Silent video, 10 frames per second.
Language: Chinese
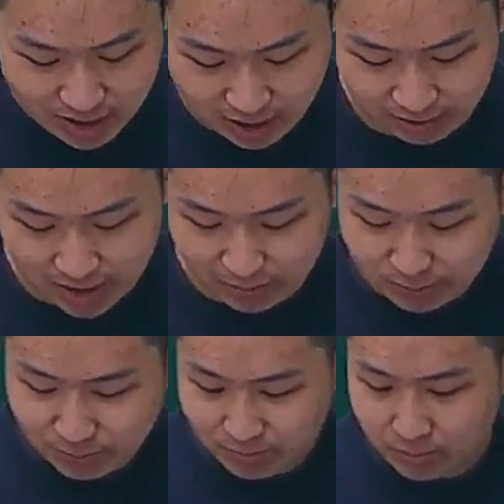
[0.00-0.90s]
好，那
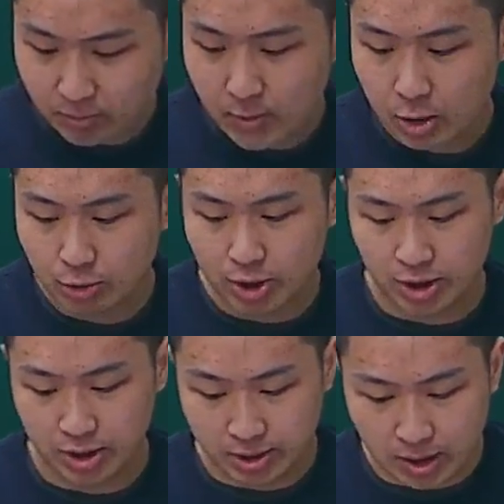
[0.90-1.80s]
所以
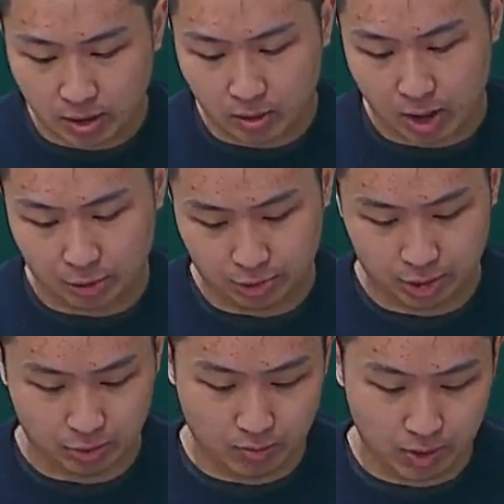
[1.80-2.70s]
以上的话就
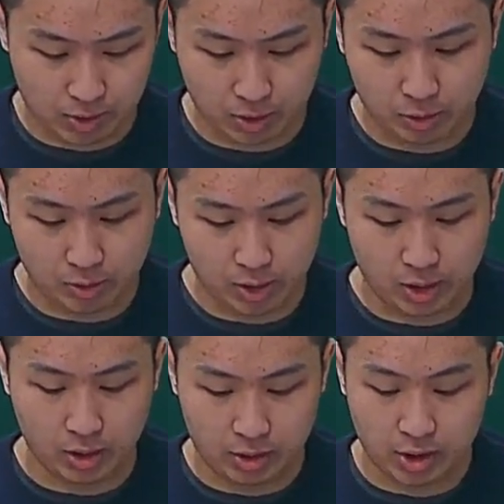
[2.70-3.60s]
是我们针对
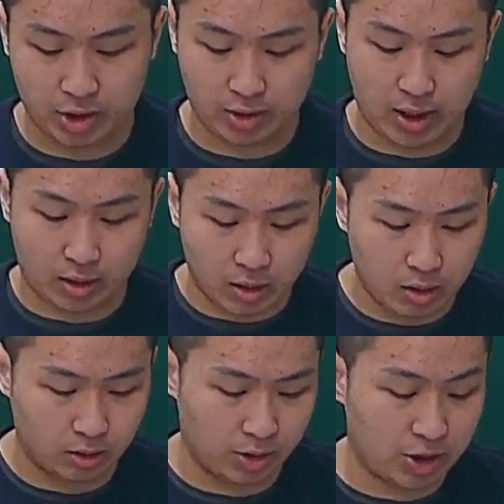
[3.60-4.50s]
这整堂
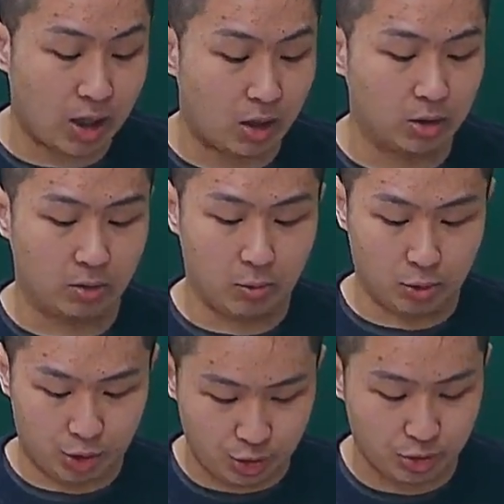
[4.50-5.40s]
课的上课的模
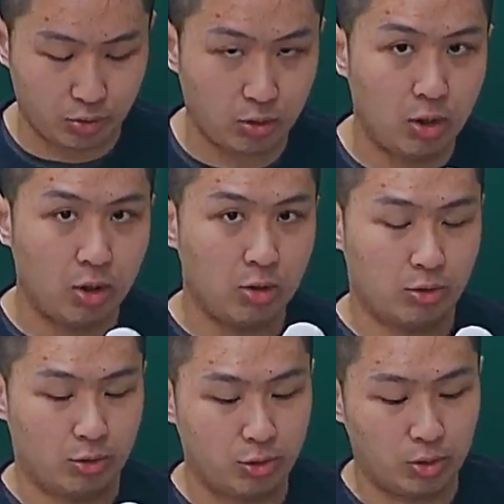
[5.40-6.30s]
式
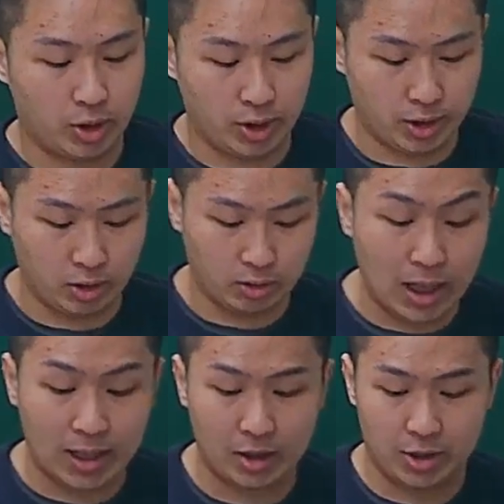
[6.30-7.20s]
所做的一个
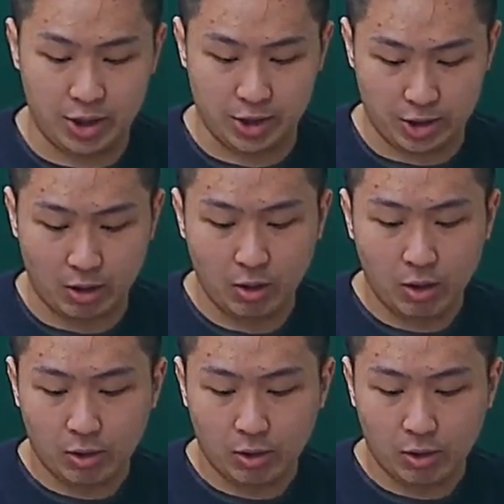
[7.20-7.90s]
大概的介绍。